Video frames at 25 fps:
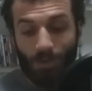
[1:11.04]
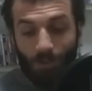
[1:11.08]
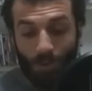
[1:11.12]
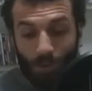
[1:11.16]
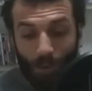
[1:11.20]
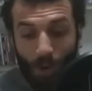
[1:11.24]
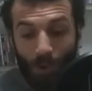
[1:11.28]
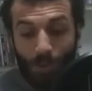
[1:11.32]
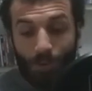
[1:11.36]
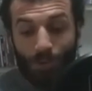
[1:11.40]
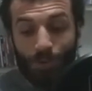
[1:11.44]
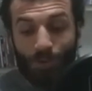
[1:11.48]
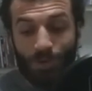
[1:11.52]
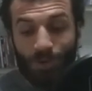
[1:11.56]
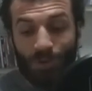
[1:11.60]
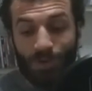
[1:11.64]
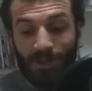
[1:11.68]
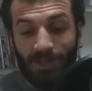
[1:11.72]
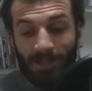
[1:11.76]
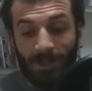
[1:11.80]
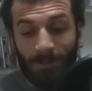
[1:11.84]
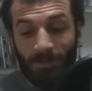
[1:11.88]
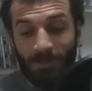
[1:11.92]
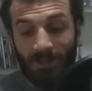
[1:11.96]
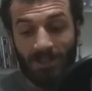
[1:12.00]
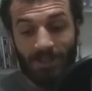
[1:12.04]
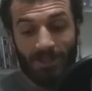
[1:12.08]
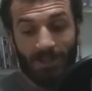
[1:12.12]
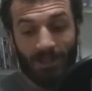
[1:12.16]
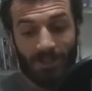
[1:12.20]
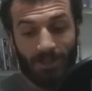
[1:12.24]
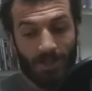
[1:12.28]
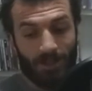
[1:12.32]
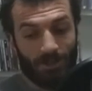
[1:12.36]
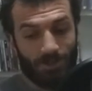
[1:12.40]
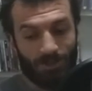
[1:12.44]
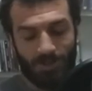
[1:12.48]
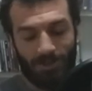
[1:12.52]
Gör ki Nimri'de
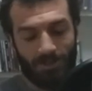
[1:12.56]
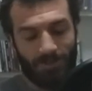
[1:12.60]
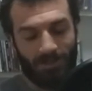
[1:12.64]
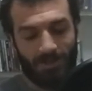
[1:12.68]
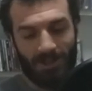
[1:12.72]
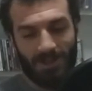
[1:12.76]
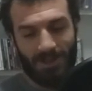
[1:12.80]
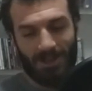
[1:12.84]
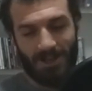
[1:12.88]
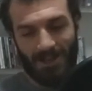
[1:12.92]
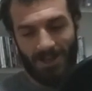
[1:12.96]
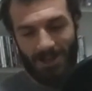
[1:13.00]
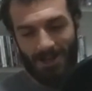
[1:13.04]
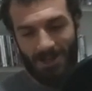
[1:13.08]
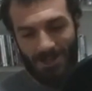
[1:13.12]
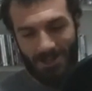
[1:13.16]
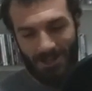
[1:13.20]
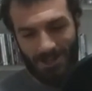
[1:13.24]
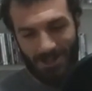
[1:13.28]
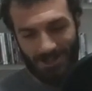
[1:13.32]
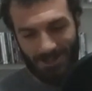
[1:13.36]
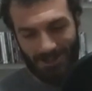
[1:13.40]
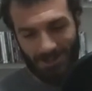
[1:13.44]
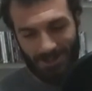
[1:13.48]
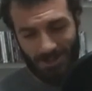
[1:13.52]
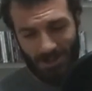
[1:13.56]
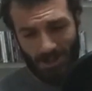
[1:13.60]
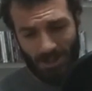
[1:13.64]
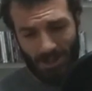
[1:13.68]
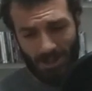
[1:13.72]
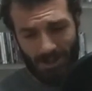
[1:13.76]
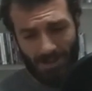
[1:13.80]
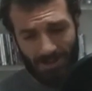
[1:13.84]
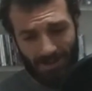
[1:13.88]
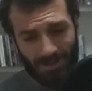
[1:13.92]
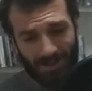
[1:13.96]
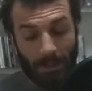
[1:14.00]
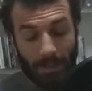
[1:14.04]
de şimdi neyleyi,
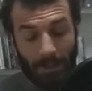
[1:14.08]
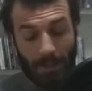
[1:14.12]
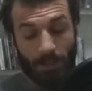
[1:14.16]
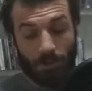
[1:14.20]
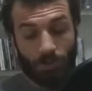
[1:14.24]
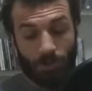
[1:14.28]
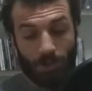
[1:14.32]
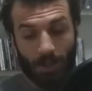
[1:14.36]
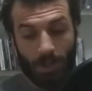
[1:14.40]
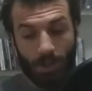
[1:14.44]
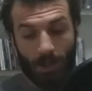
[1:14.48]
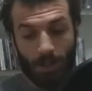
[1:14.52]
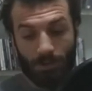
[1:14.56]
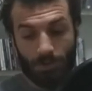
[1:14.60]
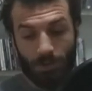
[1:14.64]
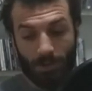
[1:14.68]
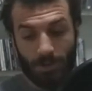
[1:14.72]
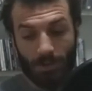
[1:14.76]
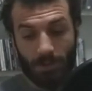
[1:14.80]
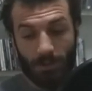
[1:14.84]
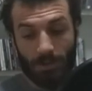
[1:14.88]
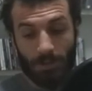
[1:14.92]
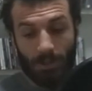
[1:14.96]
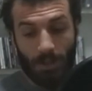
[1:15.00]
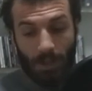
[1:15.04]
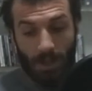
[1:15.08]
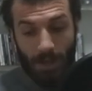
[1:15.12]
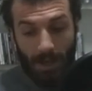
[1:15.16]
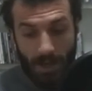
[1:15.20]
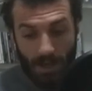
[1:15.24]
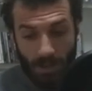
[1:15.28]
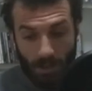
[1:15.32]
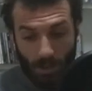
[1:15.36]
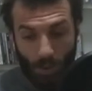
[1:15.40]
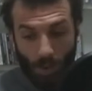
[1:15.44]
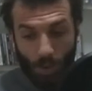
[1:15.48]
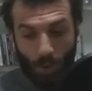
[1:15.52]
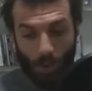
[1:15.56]
gerçek aşkı her
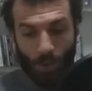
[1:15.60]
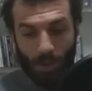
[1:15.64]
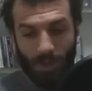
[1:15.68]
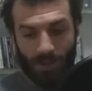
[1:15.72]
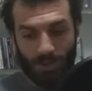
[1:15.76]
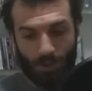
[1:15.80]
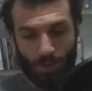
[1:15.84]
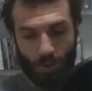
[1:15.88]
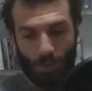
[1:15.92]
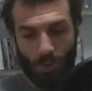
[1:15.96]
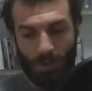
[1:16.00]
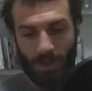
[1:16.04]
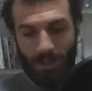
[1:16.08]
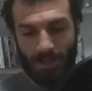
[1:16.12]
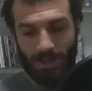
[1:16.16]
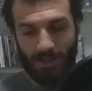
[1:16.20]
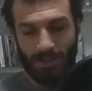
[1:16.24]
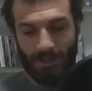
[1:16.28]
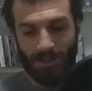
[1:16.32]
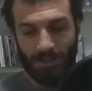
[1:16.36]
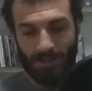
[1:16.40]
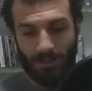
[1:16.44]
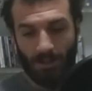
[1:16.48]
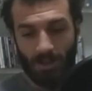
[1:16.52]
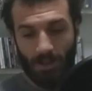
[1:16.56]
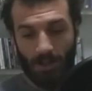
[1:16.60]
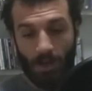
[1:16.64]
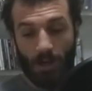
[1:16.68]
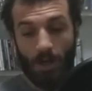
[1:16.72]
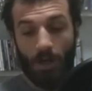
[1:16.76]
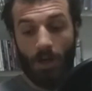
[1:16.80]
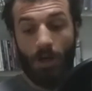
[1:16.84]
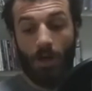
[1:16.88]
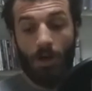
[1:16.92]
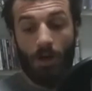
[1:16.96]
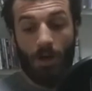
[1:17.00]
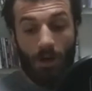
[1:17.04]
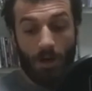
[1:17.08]
gönüle söyleyi,
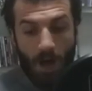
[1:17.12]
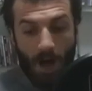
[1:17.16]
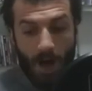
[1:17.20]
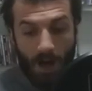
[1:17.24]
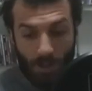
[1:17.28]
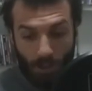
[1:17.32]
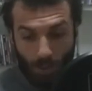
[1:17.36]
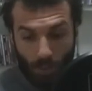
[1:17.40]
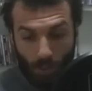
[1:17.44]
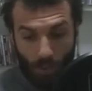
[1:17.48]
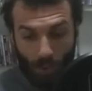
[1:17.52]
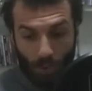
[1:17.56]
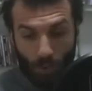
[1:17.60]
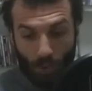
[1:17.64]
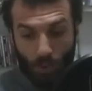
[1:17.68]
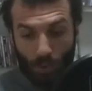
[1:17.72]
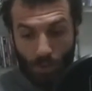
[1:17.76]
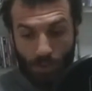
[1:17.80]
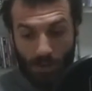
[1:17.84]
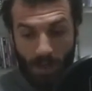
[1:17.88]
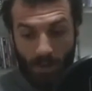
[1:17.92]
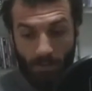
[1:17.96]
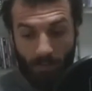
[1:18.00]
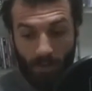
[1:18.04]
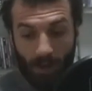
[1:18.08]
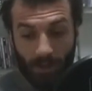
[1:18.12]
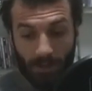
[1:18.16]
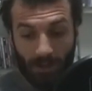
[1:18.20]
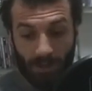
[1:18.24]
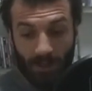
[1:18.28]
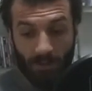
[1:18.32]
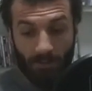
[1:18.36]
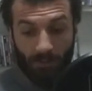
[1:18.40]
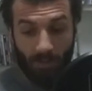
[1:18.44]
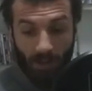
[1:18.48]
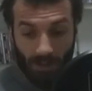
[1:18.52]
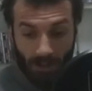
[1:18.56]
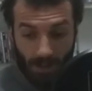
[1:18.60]
her türlü
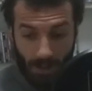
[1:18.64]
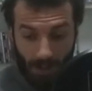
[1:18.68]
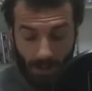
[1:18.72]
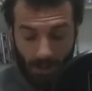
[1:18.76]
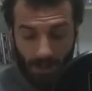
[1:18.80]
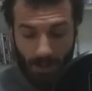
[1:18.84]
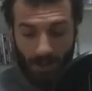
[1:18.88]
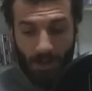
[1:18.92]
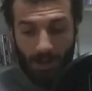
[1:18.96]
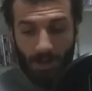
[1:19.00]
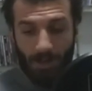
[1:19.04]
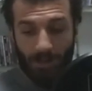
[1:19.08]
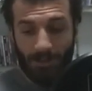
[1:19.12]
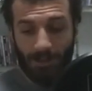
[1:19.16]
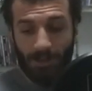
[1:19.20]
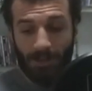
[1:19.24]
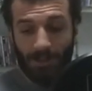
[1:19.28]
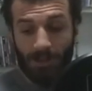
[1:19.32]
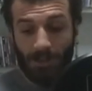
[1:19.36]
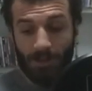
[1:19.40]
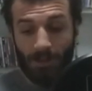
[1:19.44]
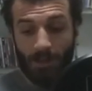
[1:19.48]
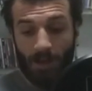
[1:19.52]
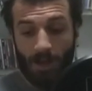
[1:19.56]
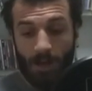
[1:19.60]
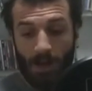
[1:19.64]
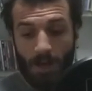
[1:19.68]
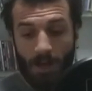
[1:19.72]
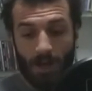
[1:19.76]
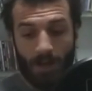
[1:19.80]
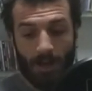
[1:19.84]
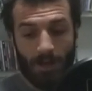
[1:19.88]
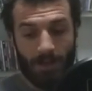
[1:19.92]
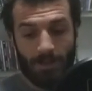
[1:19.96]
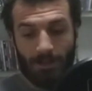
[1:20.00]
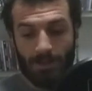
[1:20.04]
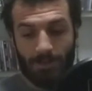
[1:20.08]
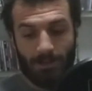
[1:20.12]
sefaya veda eyleyi,
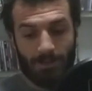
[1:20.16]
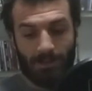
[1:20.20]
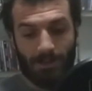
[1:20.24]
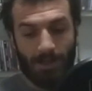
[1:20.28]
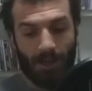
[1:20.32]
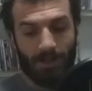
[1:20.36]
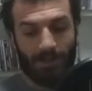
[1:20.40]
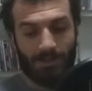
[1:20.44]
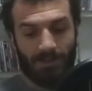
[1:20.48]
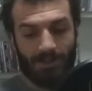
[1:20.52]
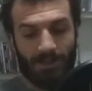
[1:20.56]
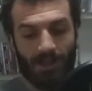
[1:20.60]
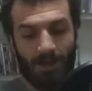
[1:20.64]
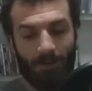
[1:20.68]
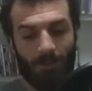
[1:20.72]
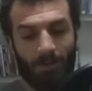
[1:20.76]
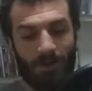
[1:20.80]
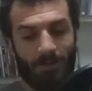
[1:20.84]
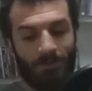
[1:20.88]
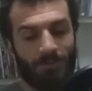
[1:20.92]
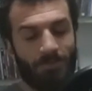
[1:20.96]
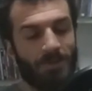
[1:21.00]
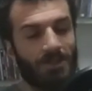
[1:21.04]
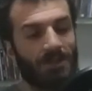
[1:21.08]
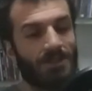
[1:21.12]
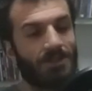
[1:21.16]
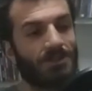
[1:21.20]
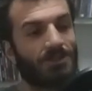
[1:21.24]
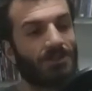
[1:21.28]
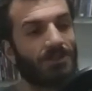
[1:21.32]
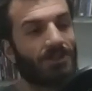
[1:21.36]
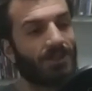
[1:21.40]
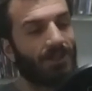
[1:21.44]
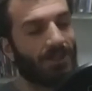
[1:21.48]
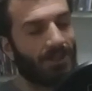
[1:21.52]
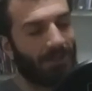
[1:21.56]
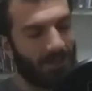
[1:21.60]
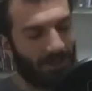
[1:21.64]
sazla ben bir
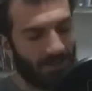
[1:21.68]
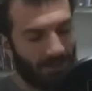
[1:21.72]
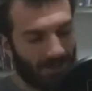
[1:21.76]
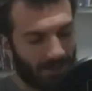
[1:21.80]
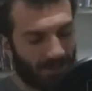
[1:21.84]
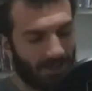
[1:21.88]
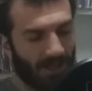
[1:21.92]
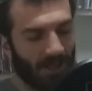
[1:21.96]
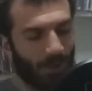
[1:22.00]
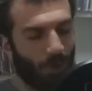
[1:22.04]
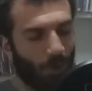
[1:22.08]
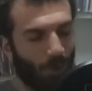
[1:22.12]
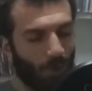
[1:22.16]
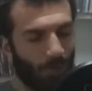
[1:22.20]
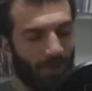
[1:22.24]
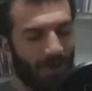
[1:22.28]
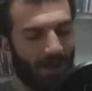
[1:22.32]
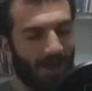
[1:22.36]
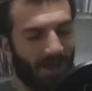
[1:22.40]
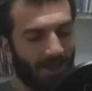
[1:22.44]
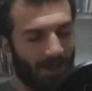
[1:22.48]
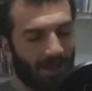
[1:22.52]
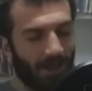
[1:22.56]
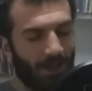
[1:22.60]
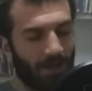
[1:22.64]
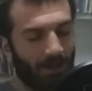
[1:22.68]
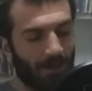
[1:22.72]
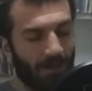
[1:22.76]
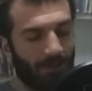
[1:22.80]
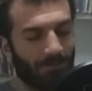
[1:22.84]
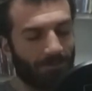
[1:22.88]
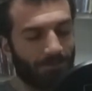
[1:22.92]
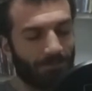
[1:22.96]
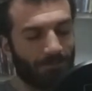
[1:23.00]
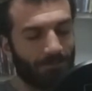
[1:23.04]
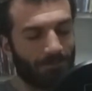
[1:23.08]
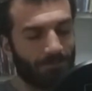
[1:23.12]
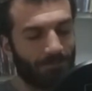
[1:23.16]
insan olmaya
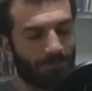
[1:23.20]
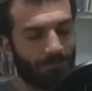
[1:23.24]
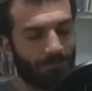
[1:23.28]
geldim.''